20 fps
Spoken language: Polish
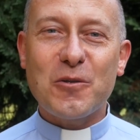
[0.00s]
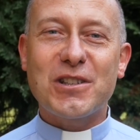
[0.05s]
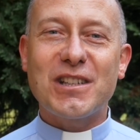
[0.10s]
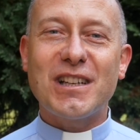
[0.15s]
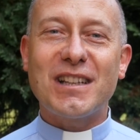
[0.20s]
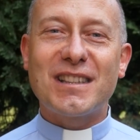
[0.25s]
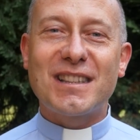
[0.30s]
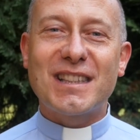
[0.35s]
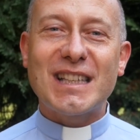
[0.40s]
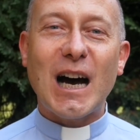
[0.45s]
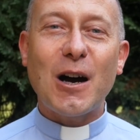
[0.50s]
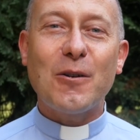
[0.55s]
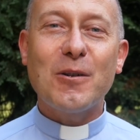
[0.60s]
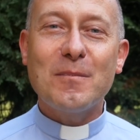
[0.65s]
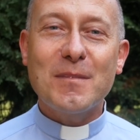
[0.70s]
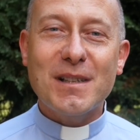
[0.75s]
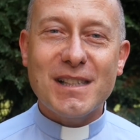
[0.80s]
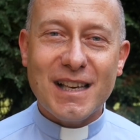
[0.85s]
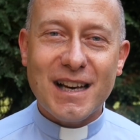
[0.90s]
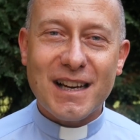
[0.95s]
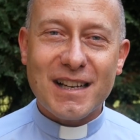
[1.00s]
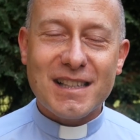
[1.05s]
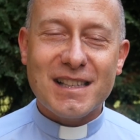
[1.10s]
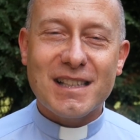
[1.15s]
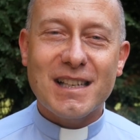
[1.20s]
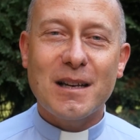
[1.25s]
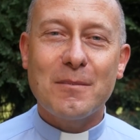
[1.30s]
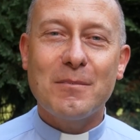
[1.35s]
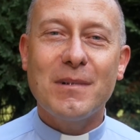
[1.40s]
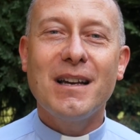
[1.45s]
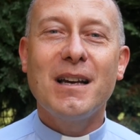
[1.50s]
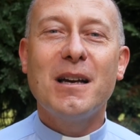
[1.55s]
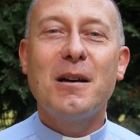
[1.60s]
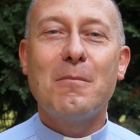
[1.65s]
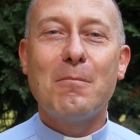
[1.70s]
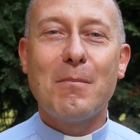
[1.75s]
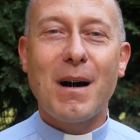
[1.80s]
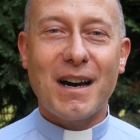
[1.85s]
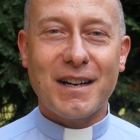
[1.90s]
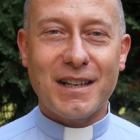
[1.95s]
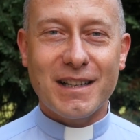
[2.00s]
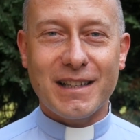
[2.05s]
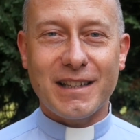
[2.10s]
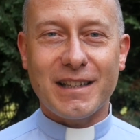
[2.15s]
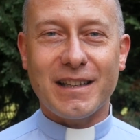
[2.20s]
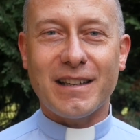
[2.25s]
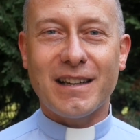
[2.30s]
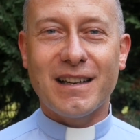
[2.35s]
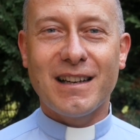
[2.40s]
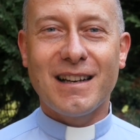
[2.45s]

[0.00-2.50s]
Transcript: się całym sercem Maryi,